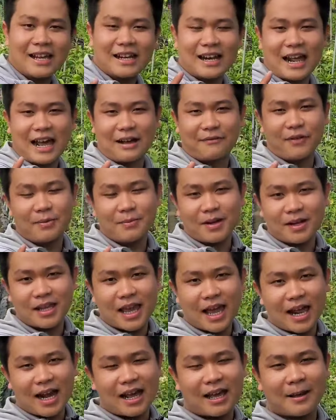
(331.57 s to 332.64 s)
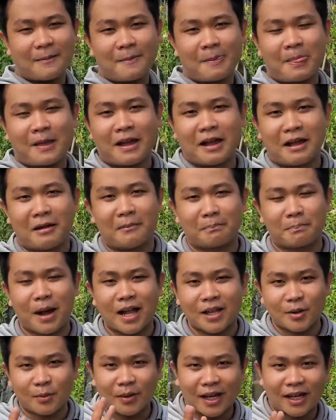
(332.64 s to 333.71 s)
là với mức giá là ờ, ba
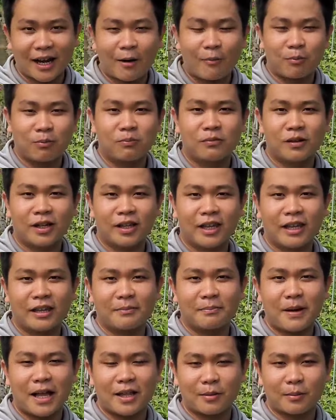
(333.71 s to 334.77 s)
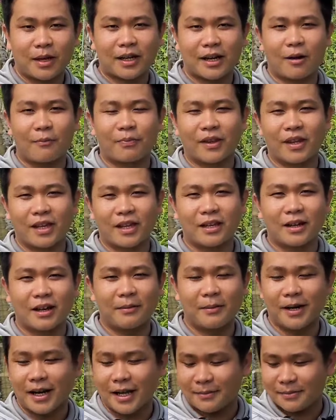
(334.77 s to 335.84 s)
chục ngàn đồng anh gì ba chục ngàn đồng thì uh,
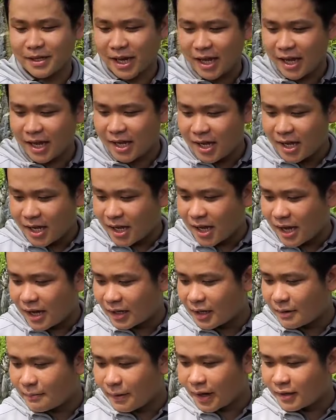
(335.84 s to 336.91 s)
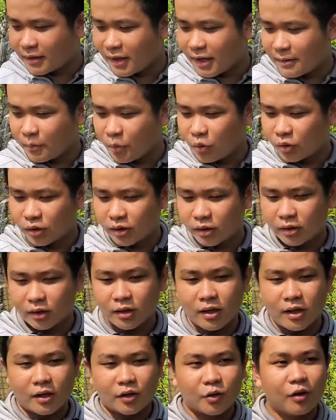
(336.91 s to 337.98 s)
bên em sẽ uh, khi mà anh chị mua
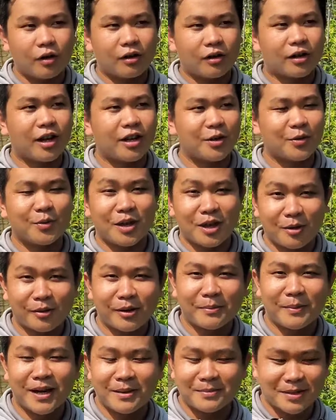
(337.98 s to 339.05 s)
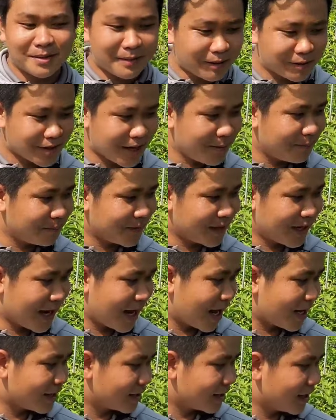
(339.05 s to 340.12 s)
số lượng hay nhiều nhiều thì bên em sẽ bao ship anh
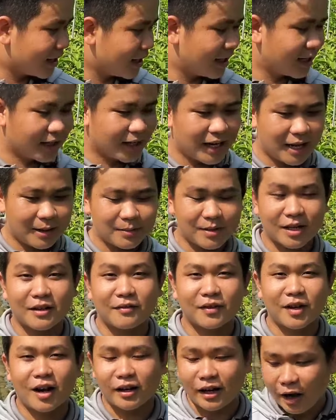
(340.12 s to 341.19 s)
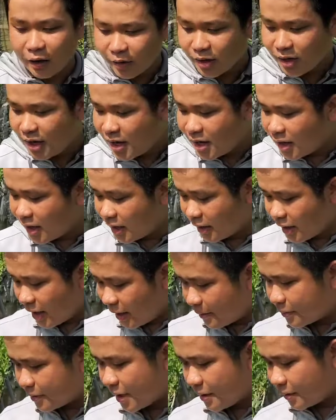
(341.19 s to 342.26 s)
cha thì cái này em sẽ cực cân đối thì
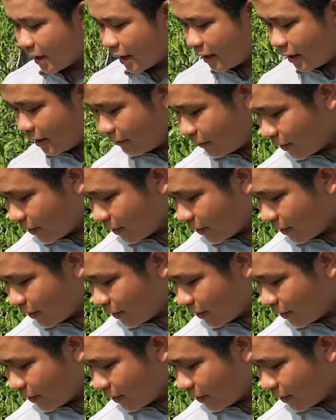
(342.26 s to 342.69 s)
em sẽ thanh lý